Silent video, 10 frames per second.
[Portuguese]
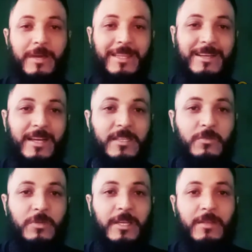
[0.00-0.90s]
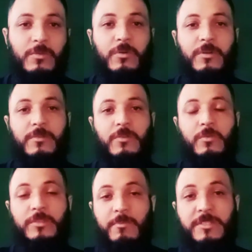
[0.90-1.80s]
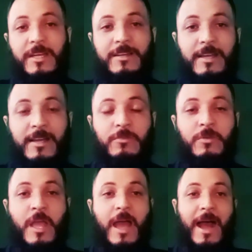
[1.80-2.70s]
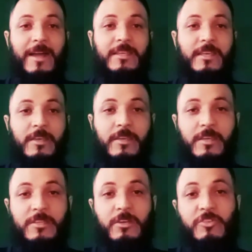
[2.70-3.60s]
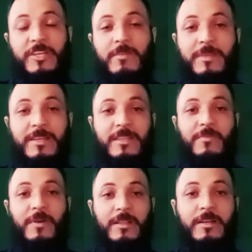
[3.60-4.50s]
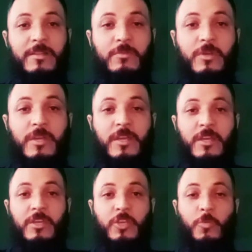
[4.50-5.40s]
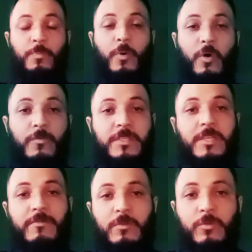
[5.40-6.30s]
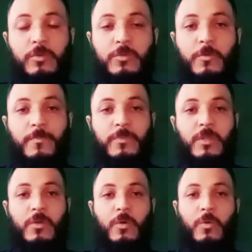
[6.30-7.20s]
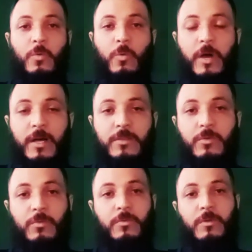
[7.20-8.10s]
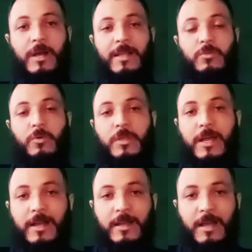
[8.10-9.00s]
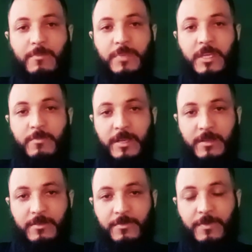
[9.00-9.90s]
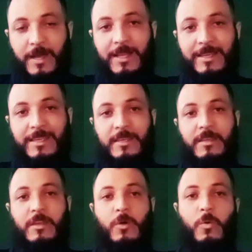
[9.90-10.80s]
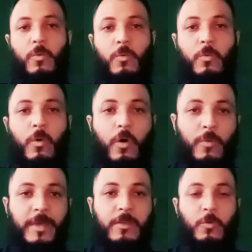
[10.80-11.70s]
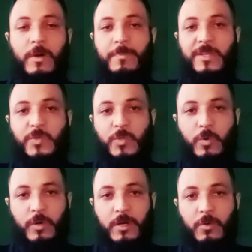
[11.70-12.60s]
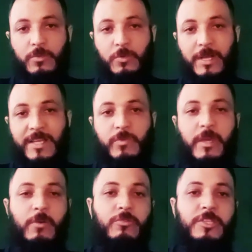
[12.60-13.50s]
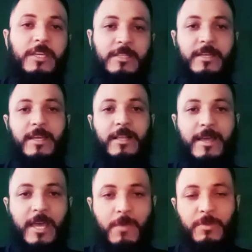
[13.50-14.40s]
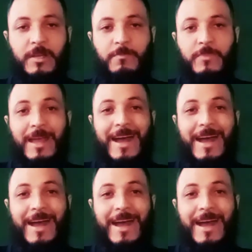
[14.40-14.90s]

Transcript: para a casa do Criador, o templo sagrado. Aqui, já o Jeremias está falando que o povo estava em luto. Quando a Torá, a Bíblia, falar que um homem, uma pessoa, no caso um erudim daquela época,